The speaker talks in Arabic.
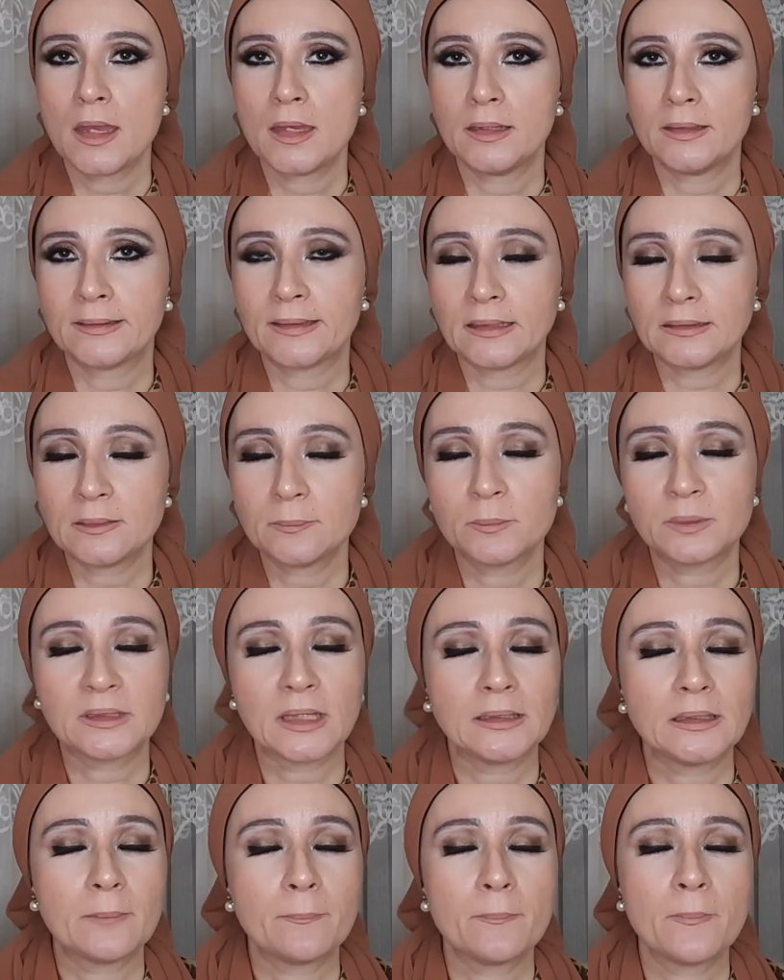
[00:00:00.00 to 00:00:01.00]
الكاتب
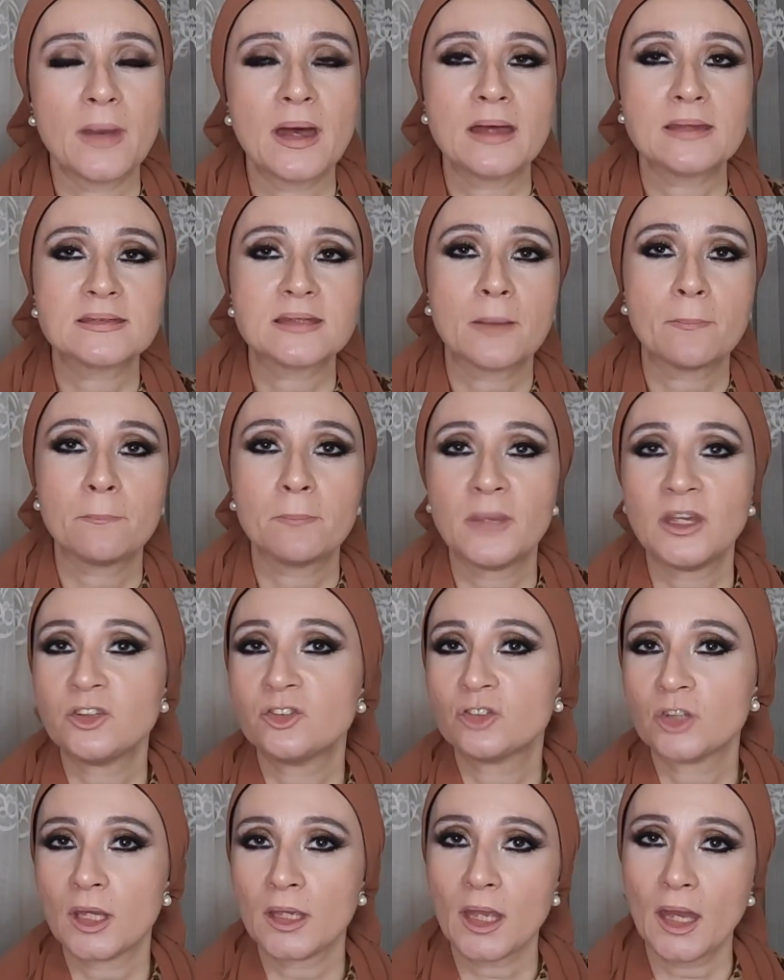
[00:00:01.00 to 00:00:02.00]
بتاعنا ما
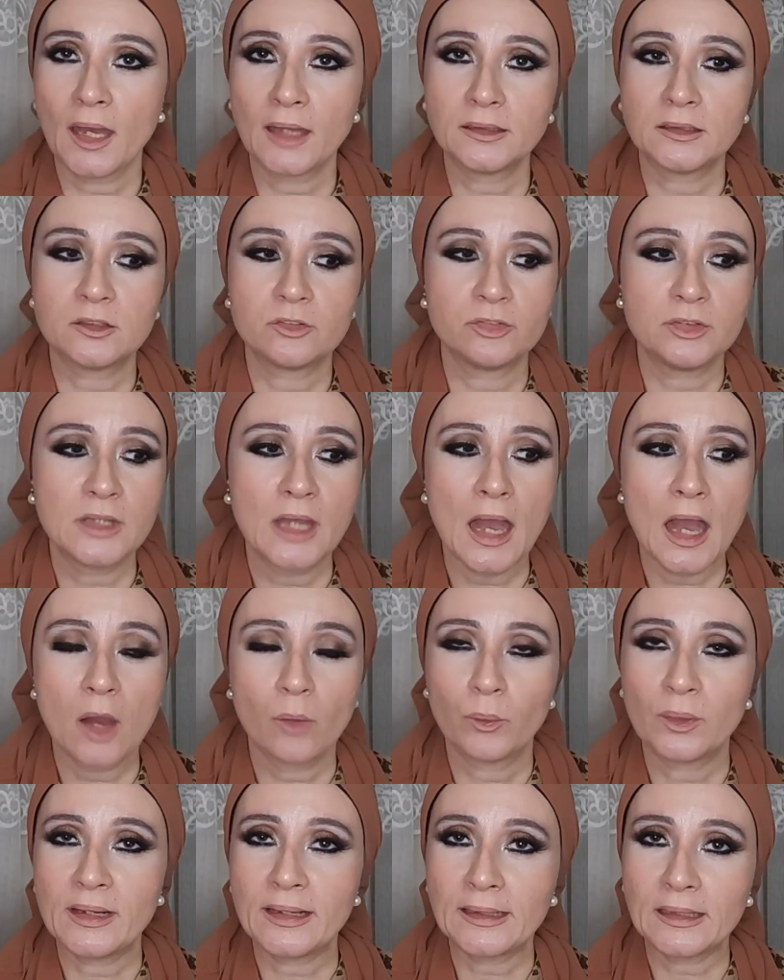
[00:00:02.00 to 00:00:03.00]
سماش اي حد
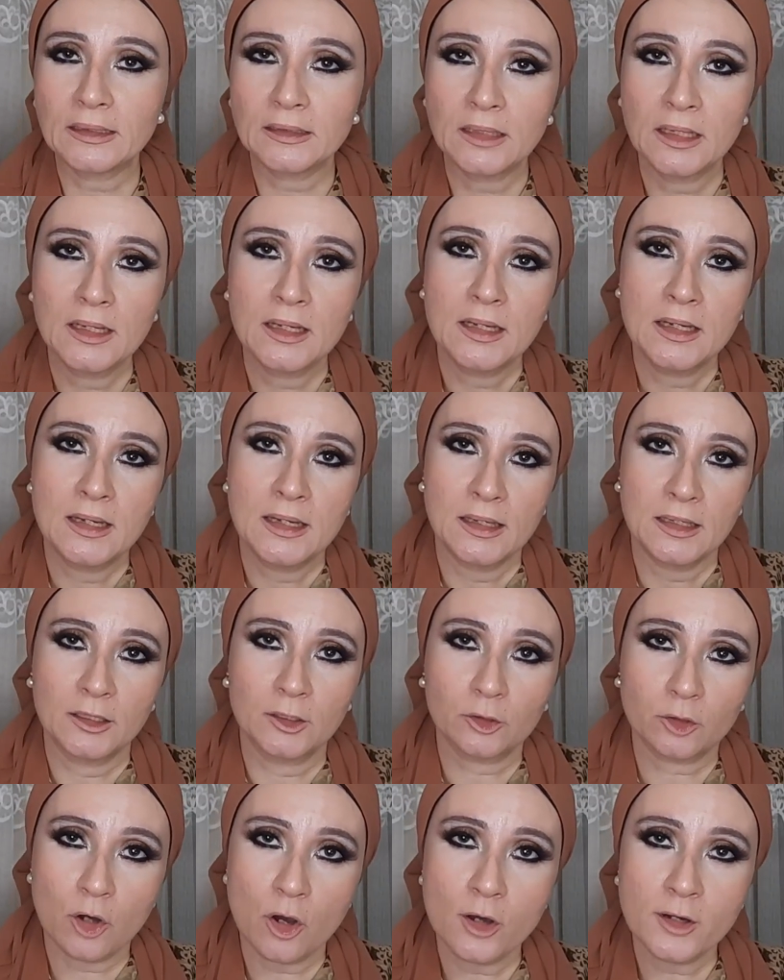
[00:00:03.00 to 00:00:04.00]
فيها ولكن
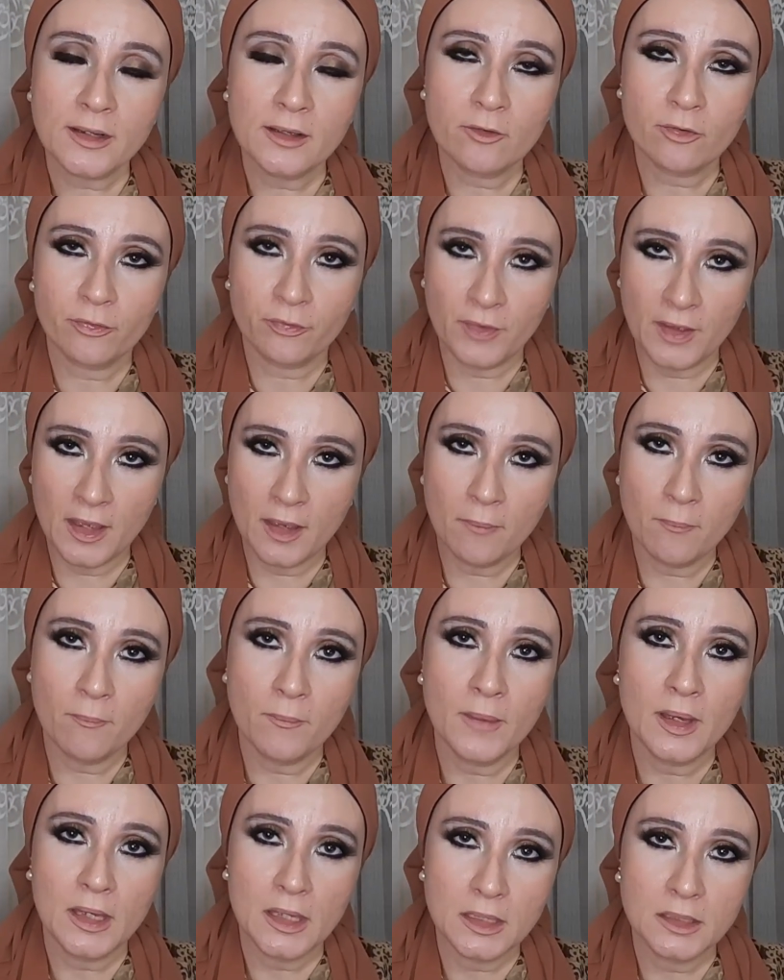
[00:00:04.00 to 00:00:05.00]
القارئ فهم
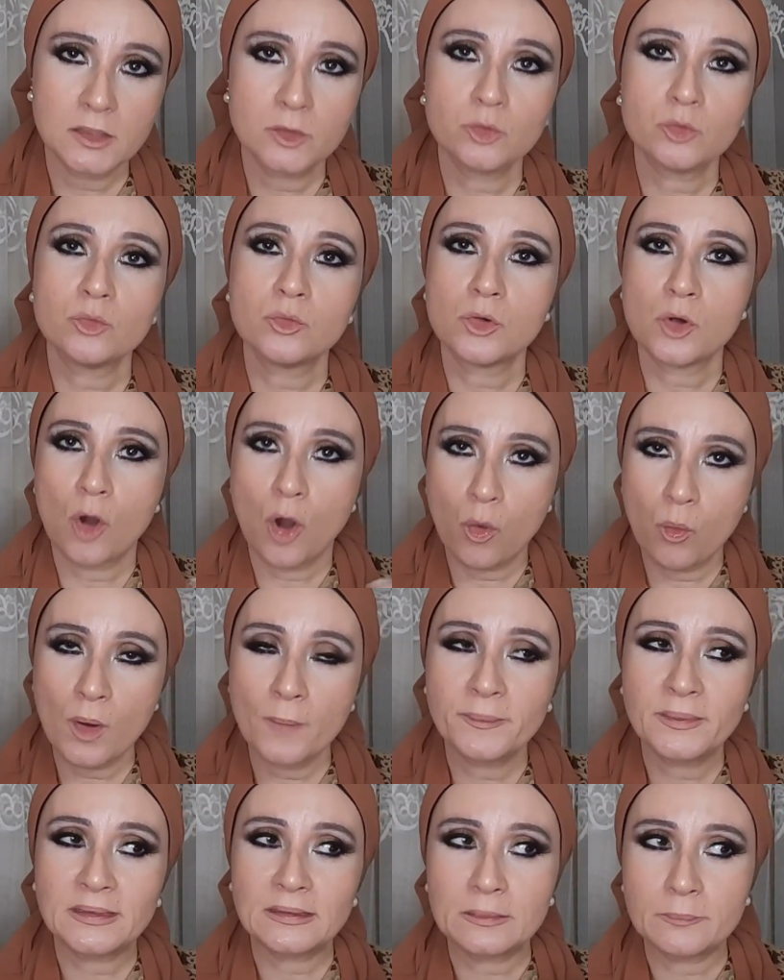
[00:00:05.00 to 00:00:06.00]
انه
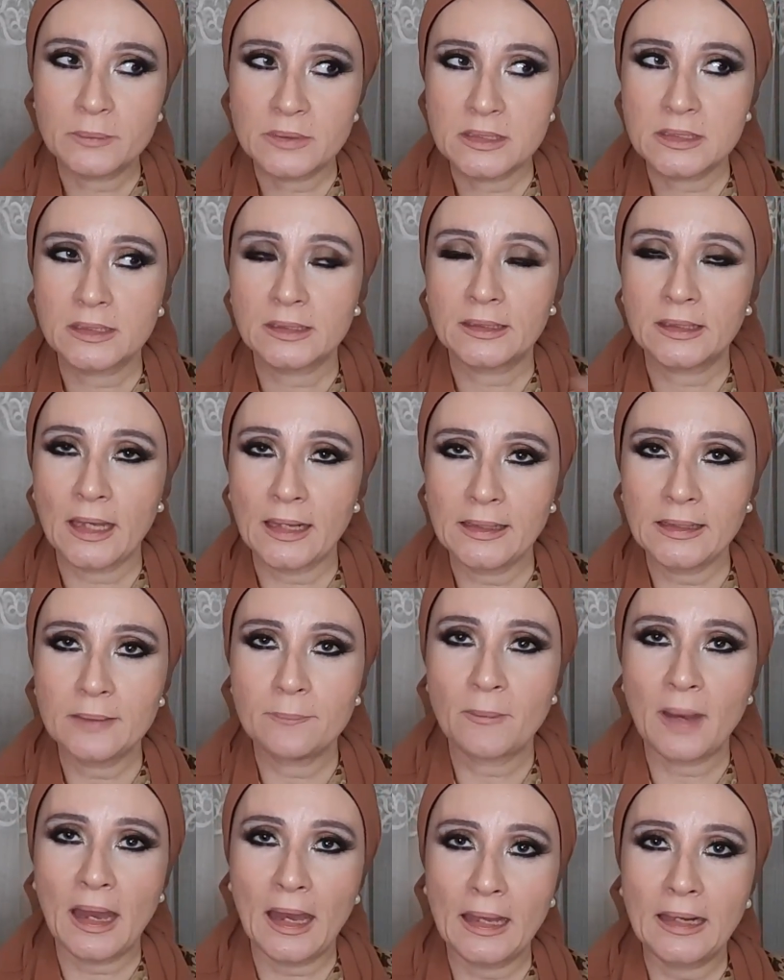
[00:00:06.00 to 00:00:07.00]
هو
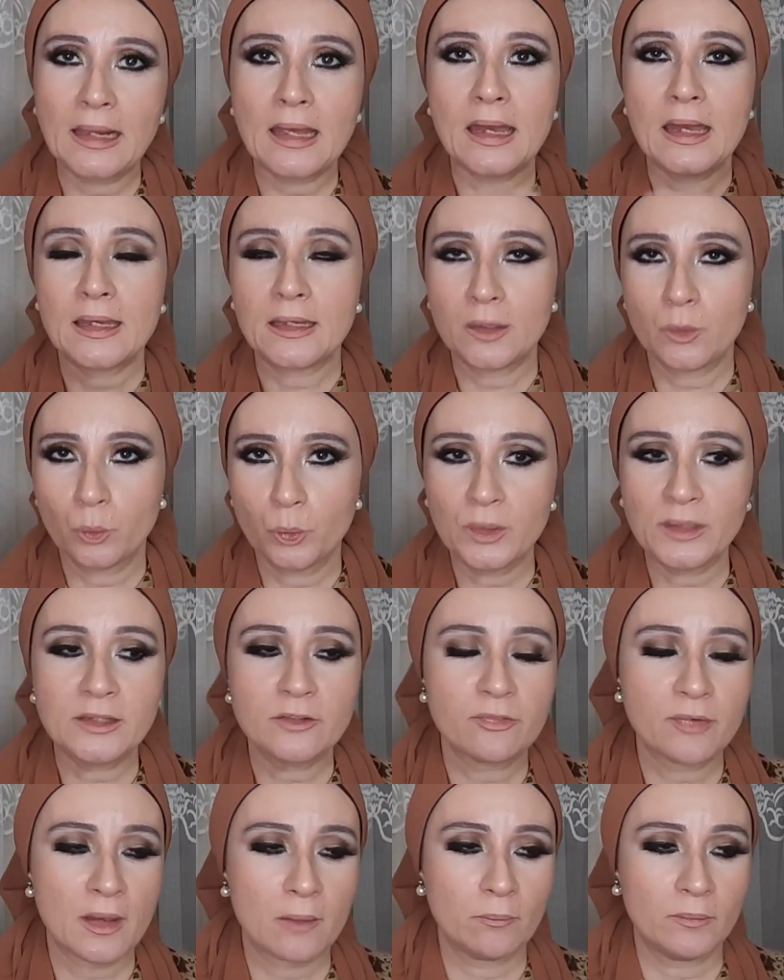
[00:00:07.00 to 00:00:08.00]
بيتكلم على
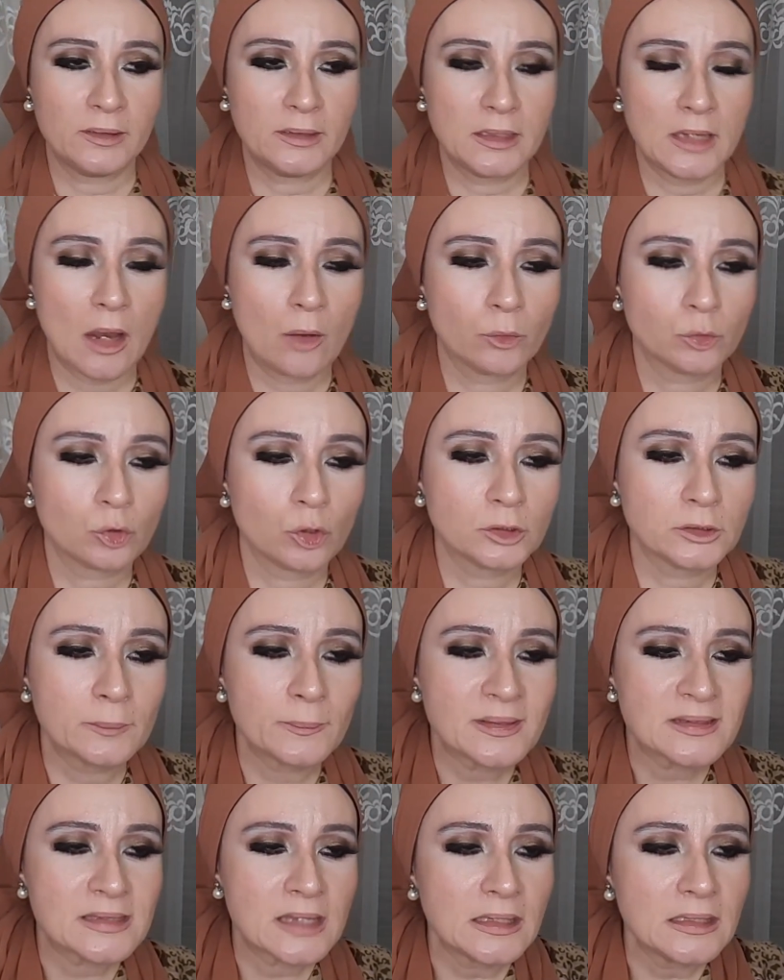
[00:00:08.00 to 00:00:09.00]
ويلي فاملي او
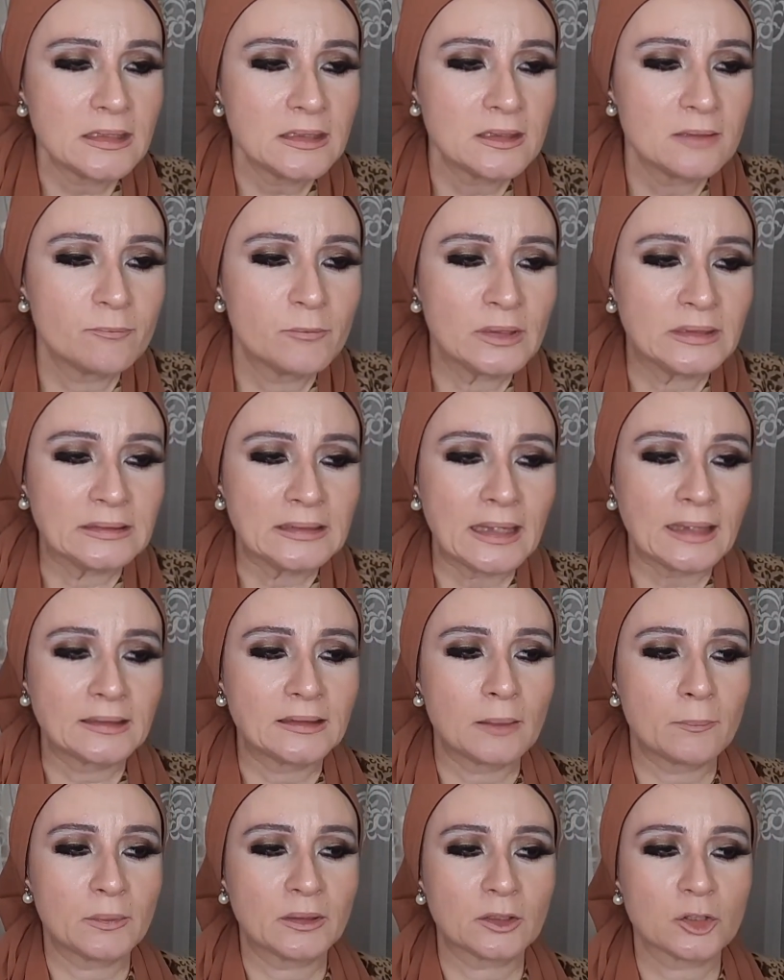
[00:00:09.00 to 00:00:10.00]
تعتبر زي
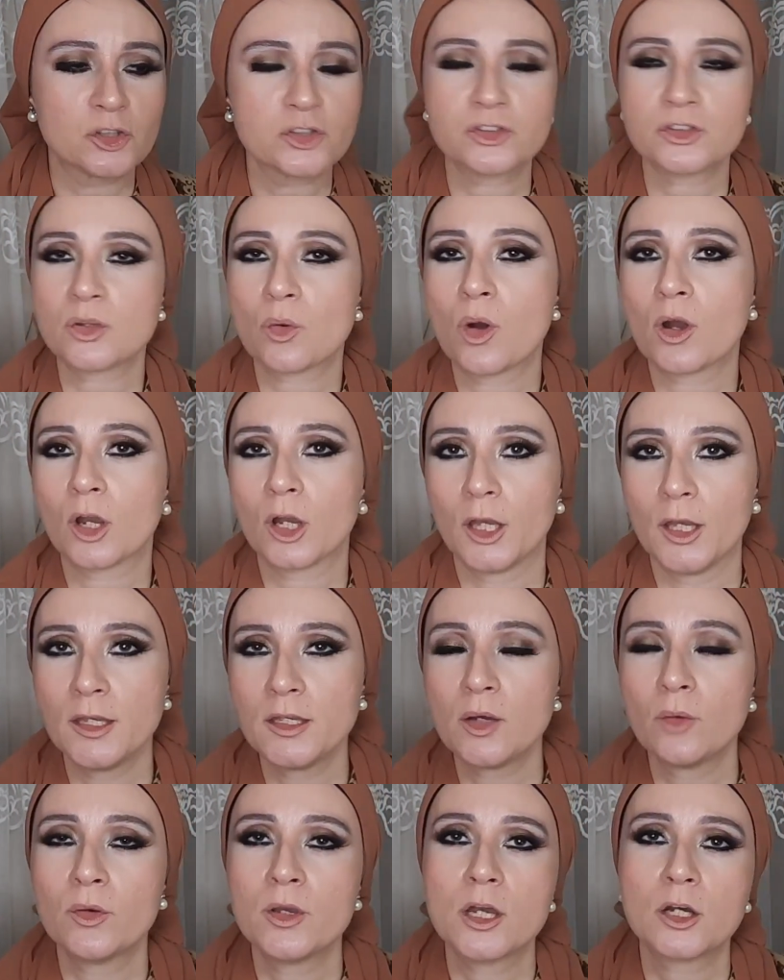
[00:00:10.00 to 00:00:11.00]
متاخده من قصه
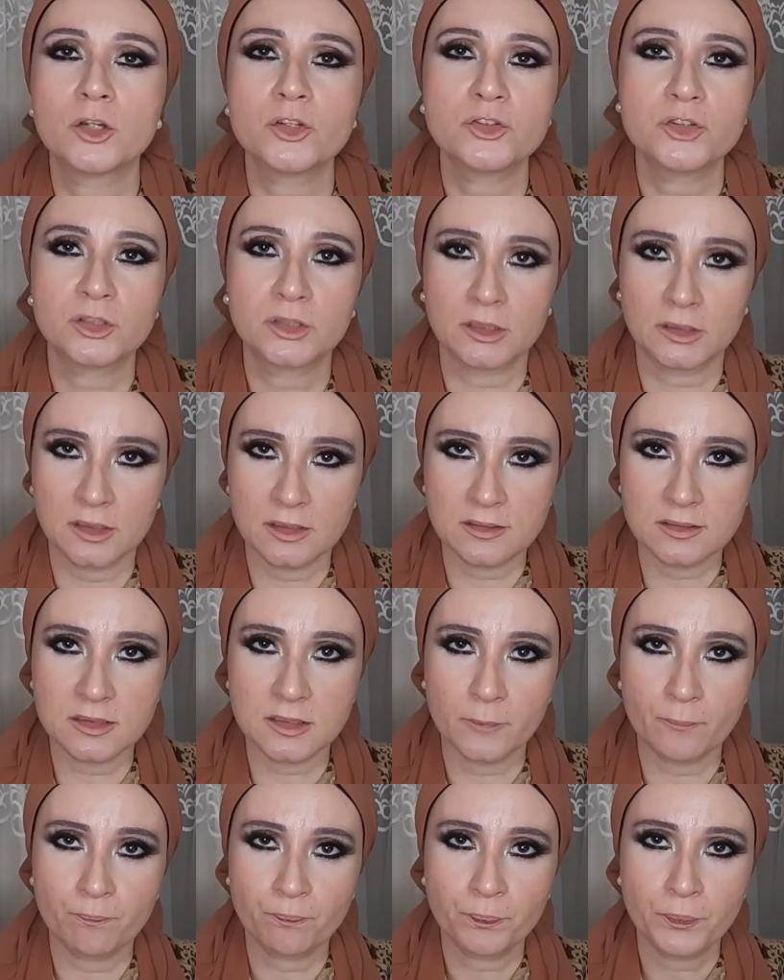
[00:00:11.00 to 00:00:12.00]
واقعيه وهي قصه الناس
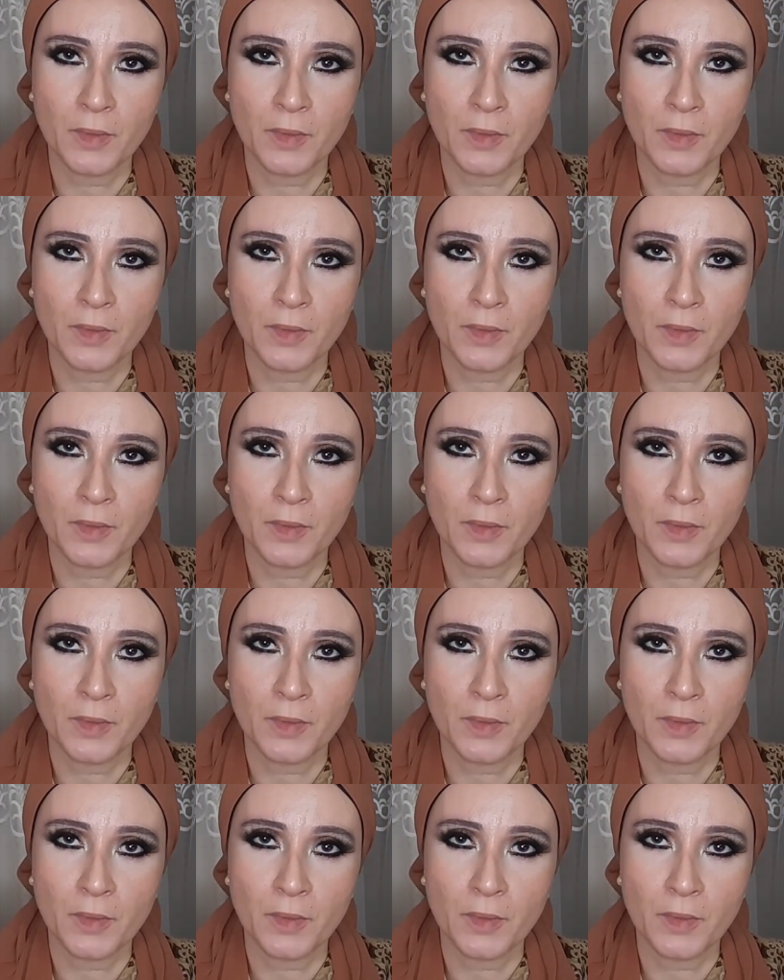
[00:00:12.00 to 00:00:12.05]
دي